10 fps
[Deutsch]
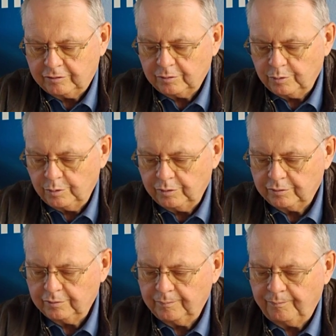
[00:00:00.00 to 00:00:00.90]
zu
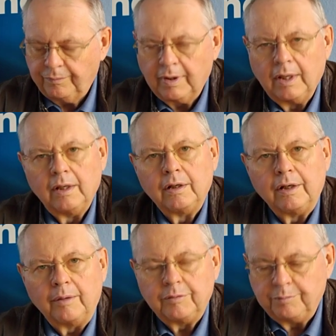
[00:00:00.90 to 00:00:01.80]
lösen,
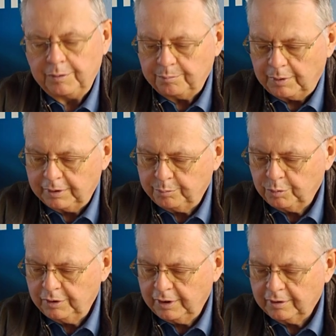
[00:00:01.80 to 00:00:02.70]
nämlich mit
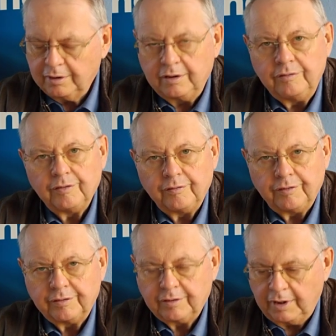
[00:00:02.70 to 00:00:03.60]
manipulierten
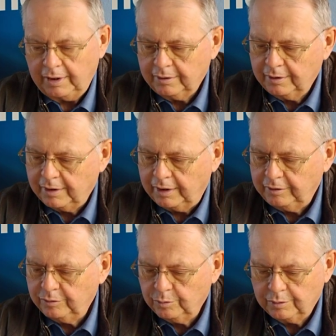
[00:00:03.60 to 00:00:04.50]
Lieferverträgen,
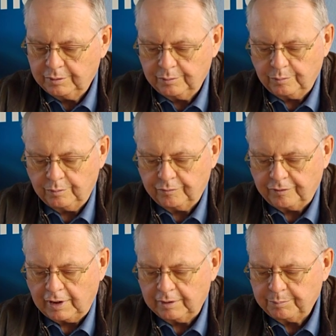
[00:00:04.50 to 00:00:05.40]
Rechnungen und
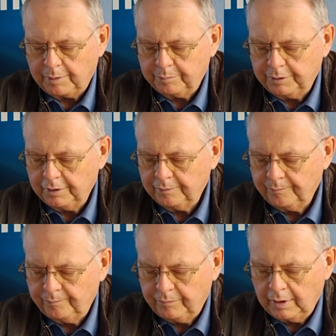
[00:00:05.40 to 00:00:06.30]
Frachtpapieren.
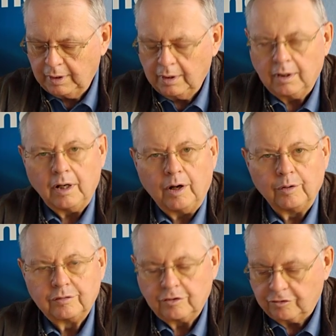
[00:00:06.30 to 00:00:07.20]

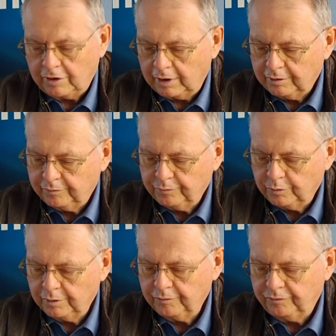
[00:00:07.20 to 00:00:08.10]
Ausgestattet
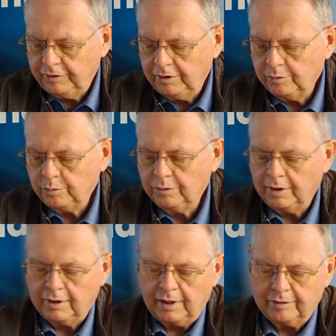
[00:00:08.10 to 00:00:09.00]
wurden viele
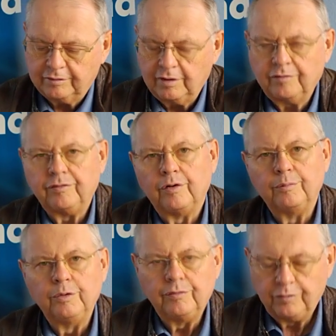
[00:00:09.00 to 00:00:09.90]
hundert Laster voll
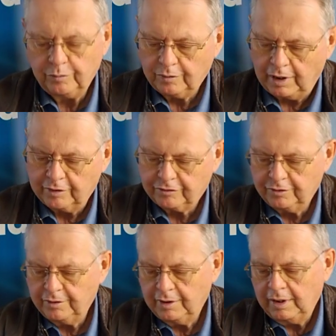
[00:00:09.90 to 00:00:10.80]

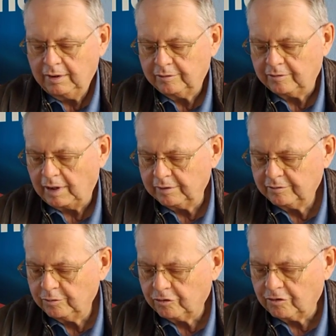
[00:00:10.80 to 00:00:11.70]
Müllflugasche,
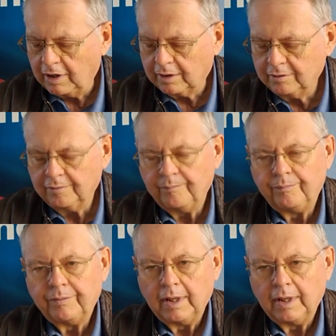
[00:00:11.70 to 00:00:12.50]
Salz und Schlacken